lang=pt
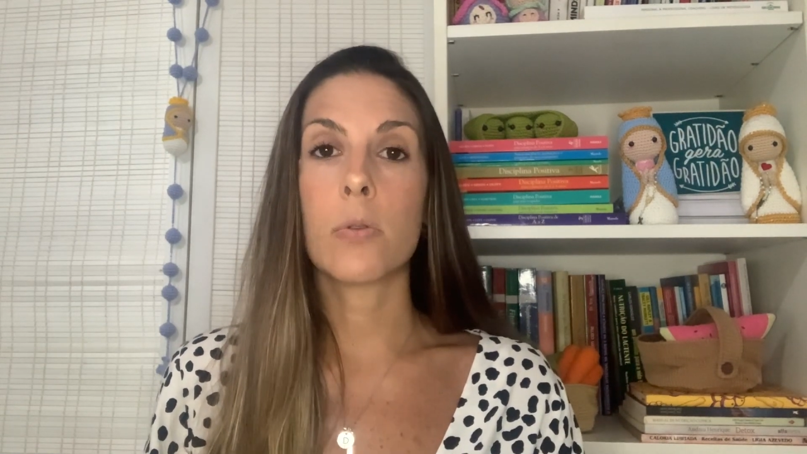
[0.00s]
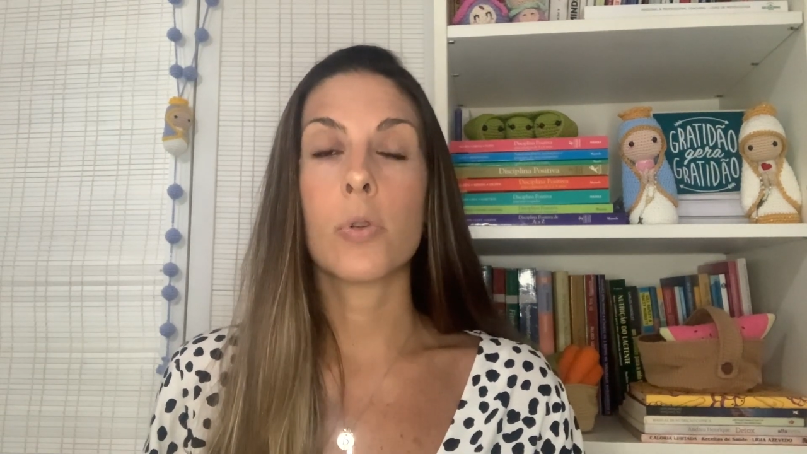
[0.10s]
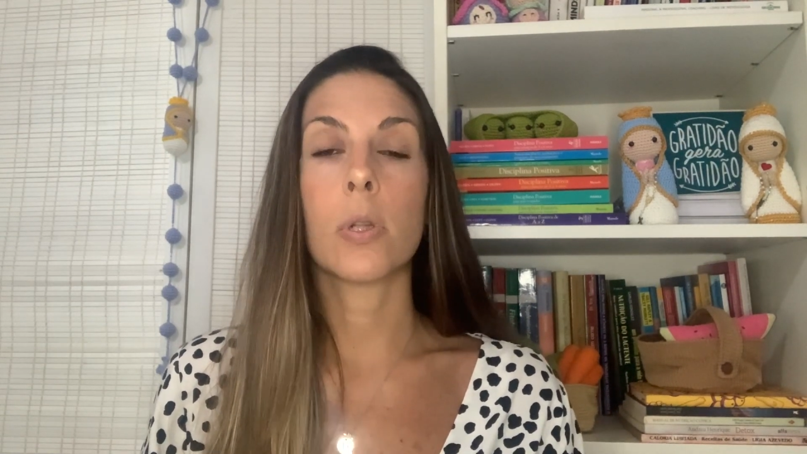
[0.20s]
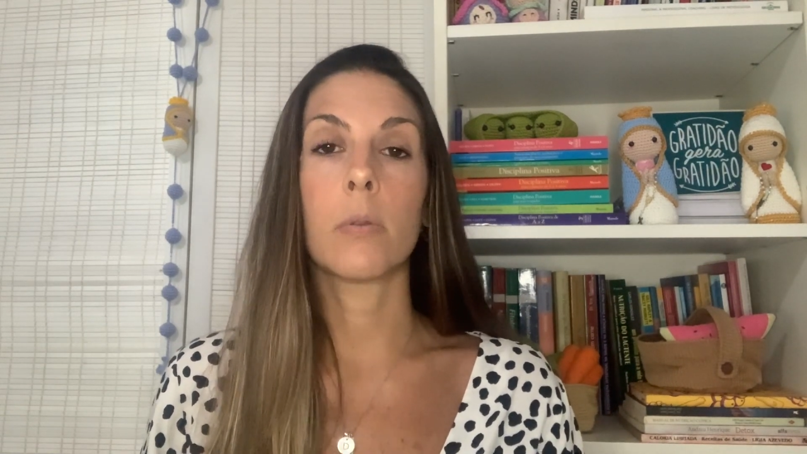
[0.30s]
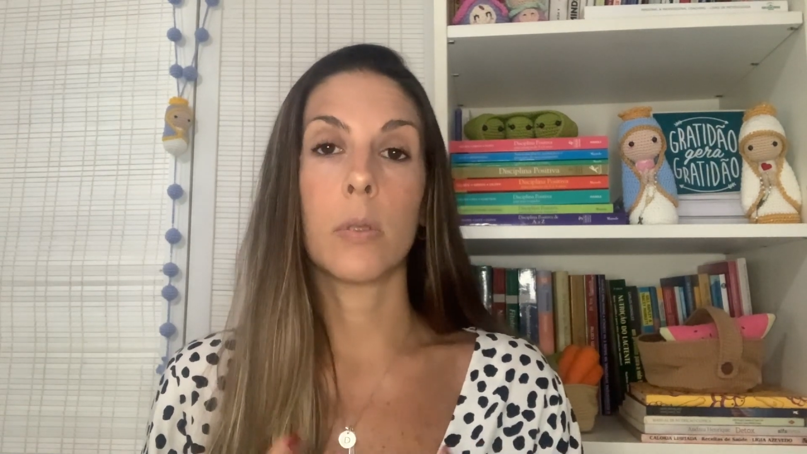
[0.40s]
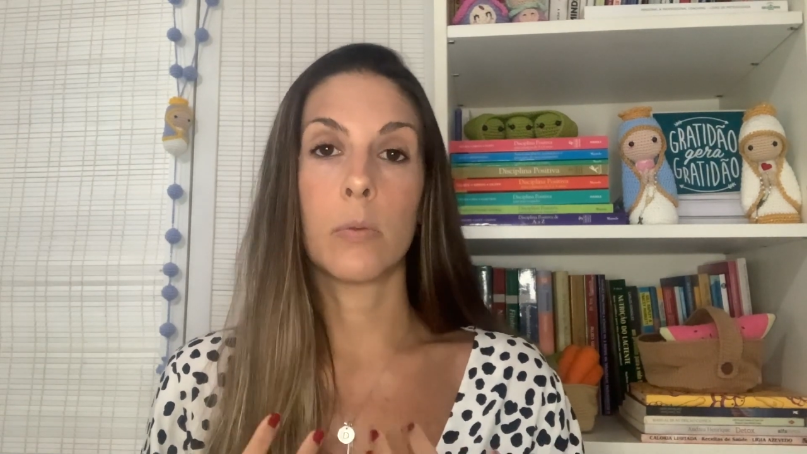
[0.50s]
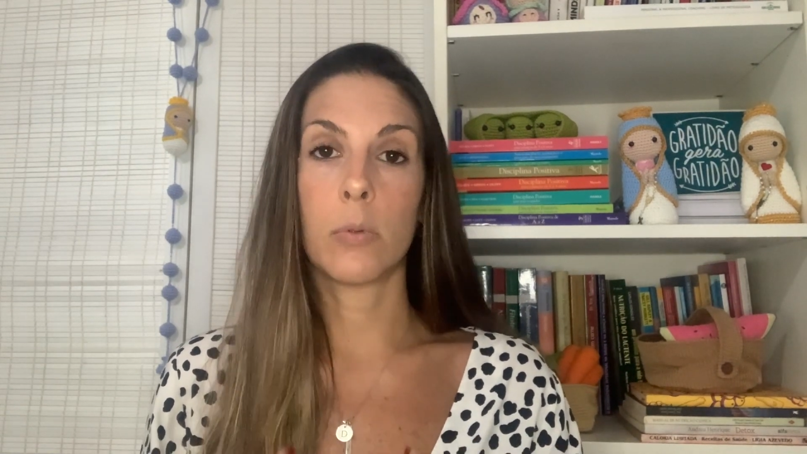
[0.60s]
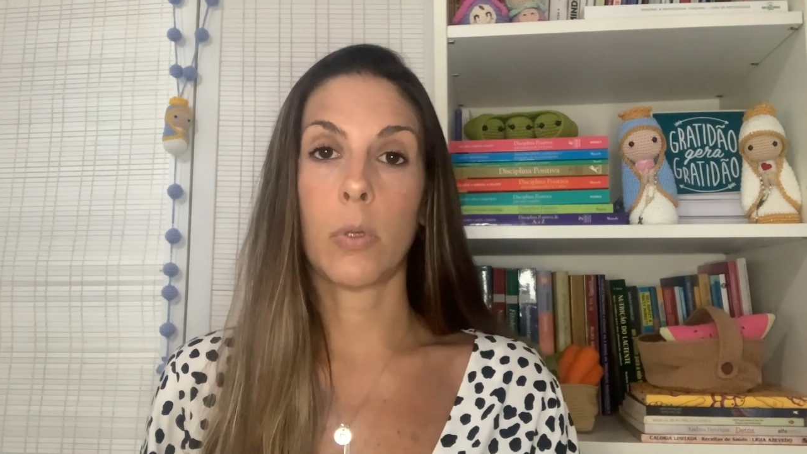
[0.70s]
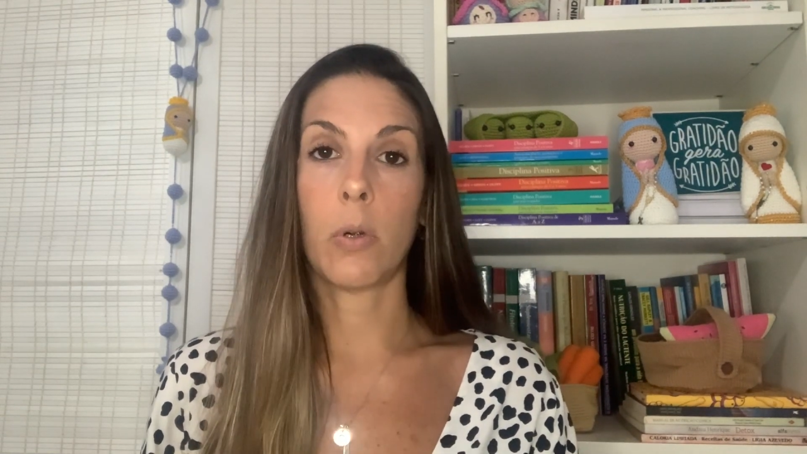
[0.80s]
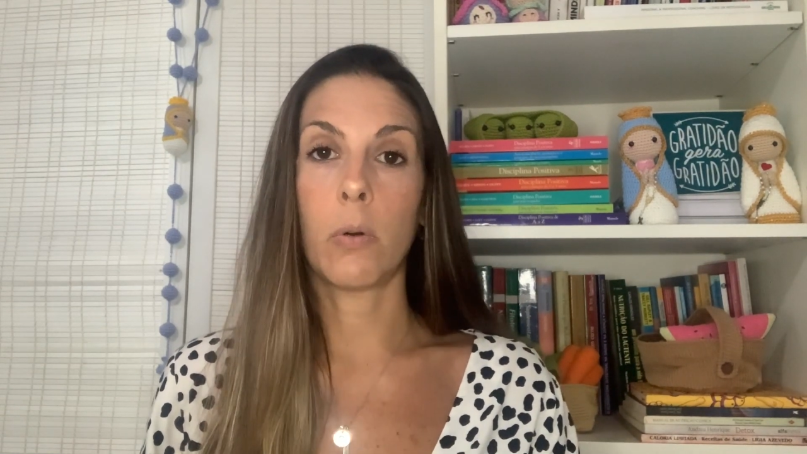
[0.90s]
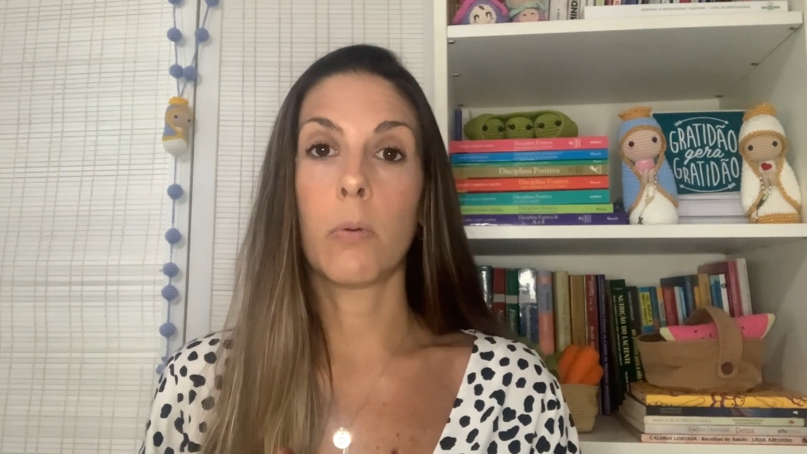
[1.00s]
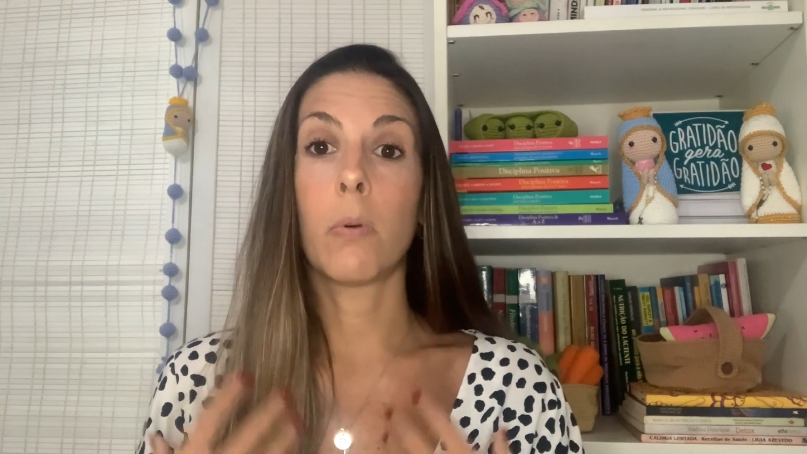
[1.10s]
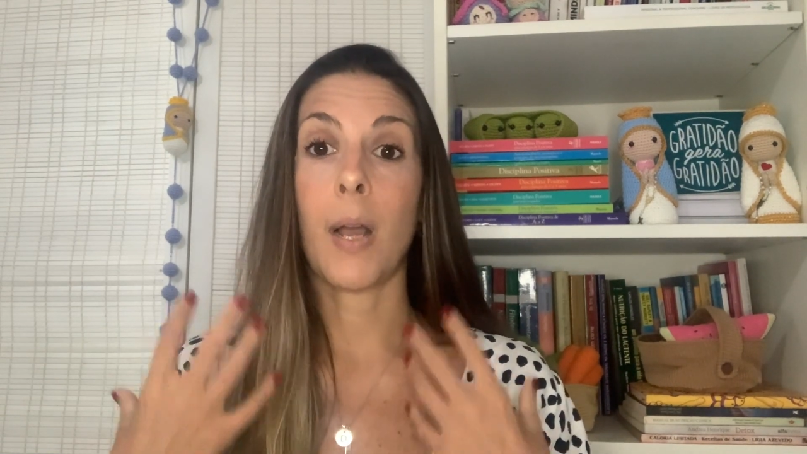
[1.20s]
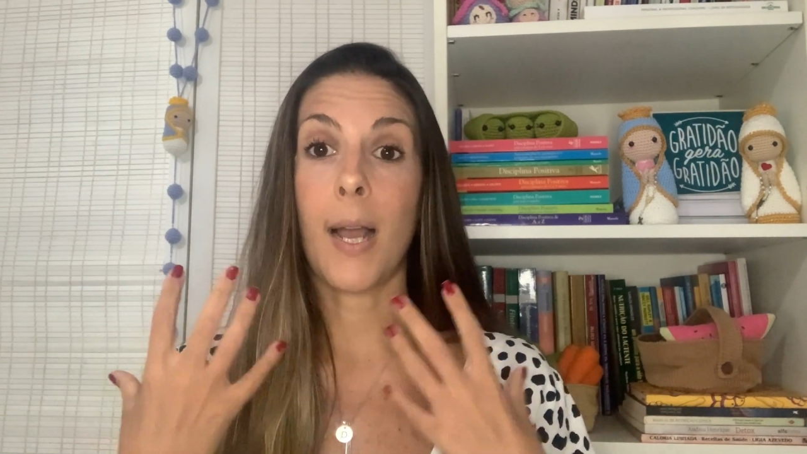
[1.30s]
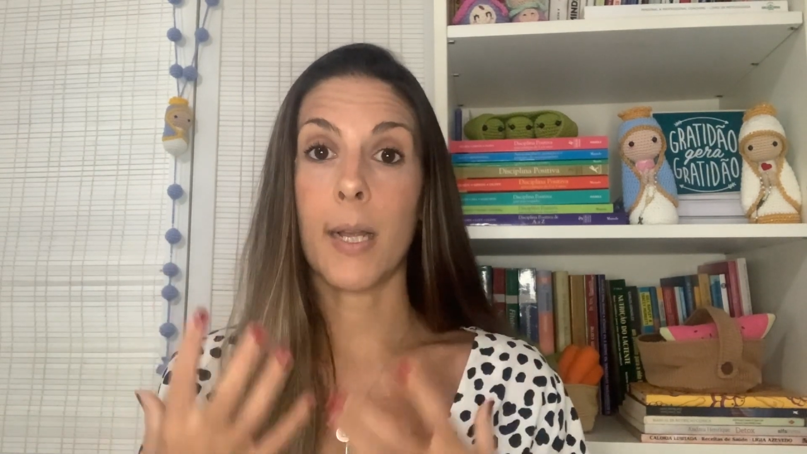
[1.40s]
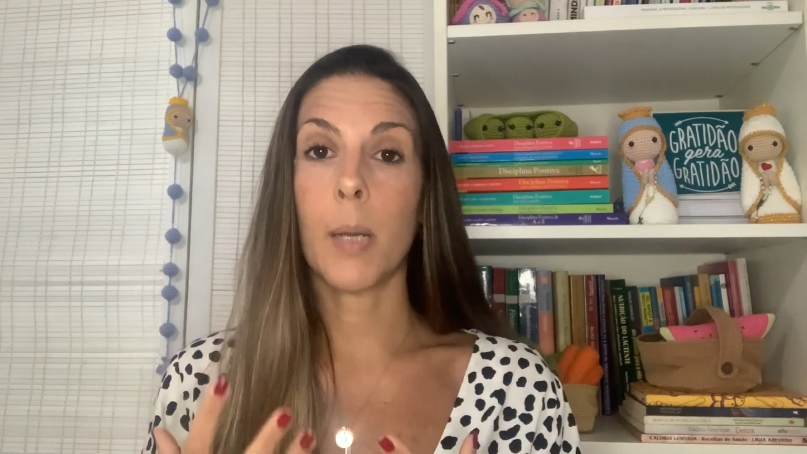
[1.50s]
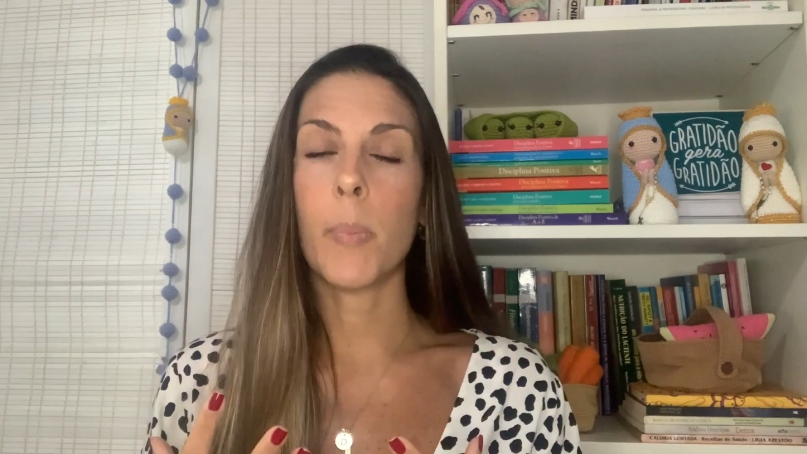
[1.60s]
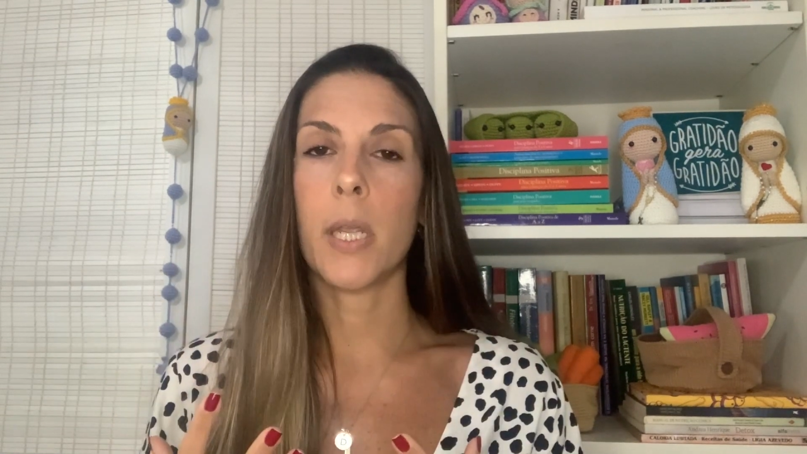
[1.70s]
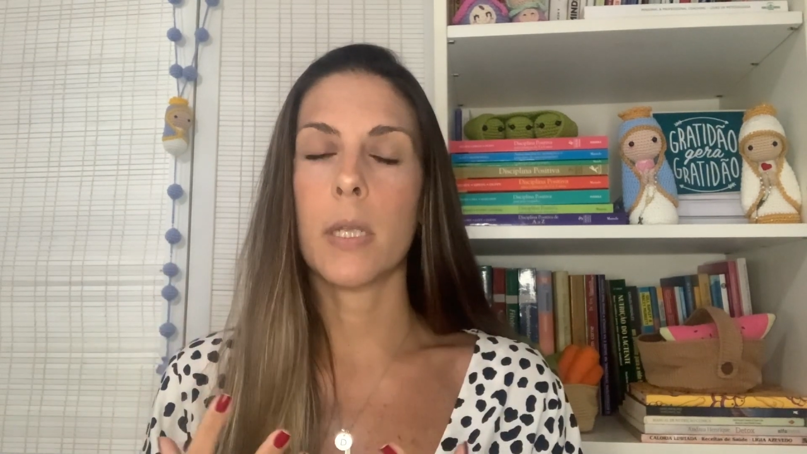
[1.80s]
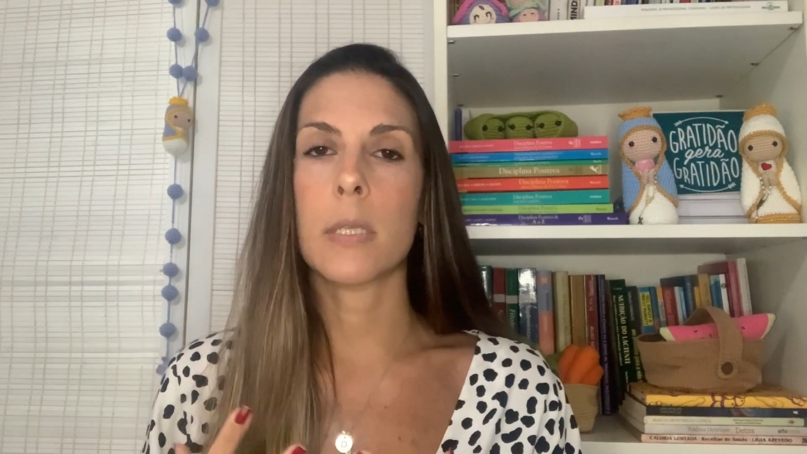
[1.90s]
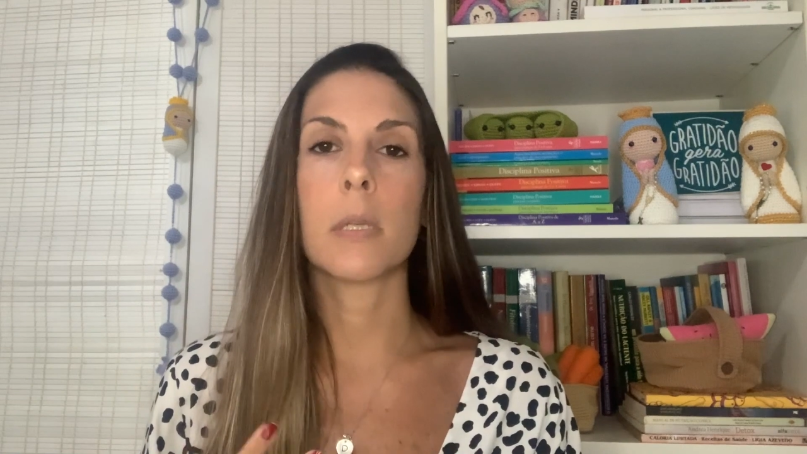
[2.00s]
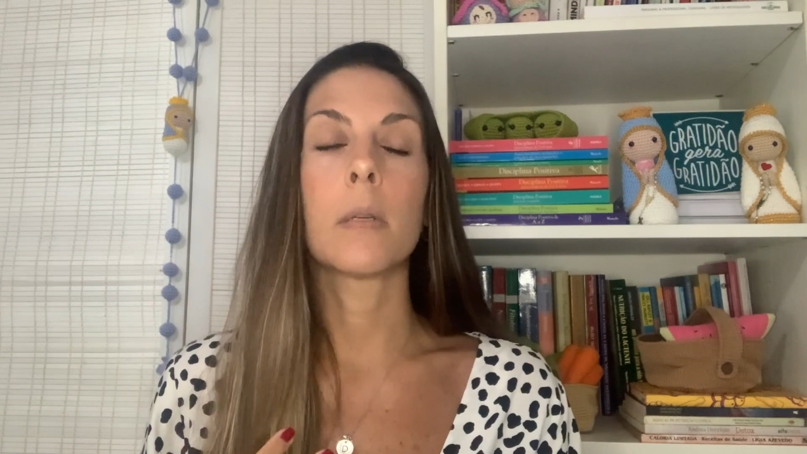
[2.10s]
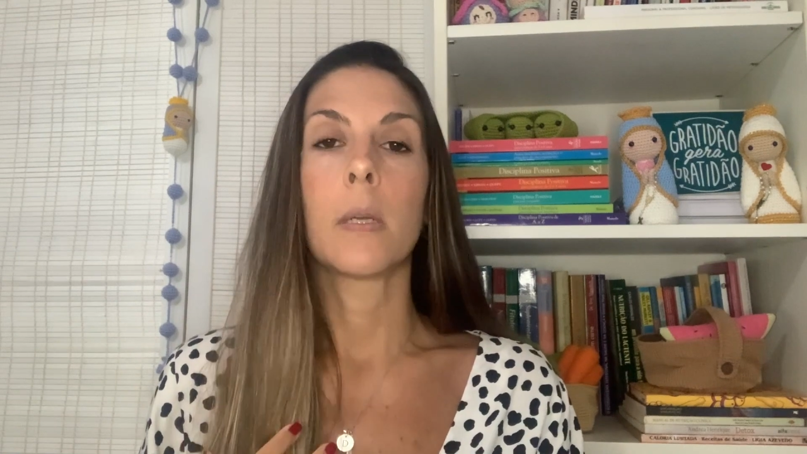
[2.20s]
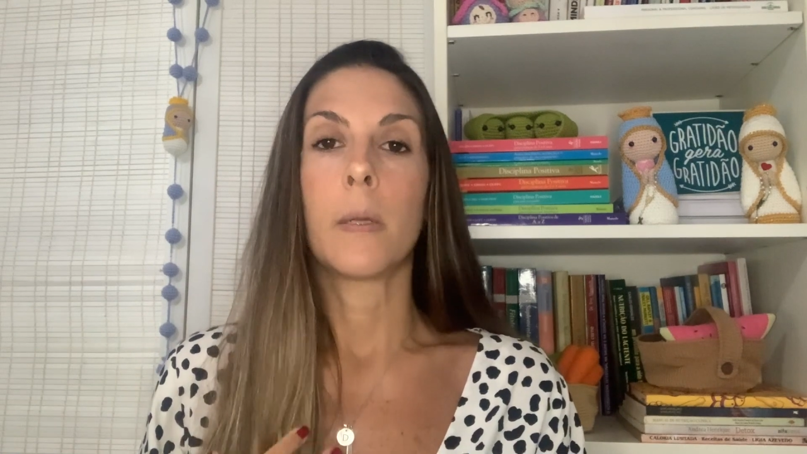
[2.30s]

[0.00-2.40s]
sustentando o tronco, a cabeça,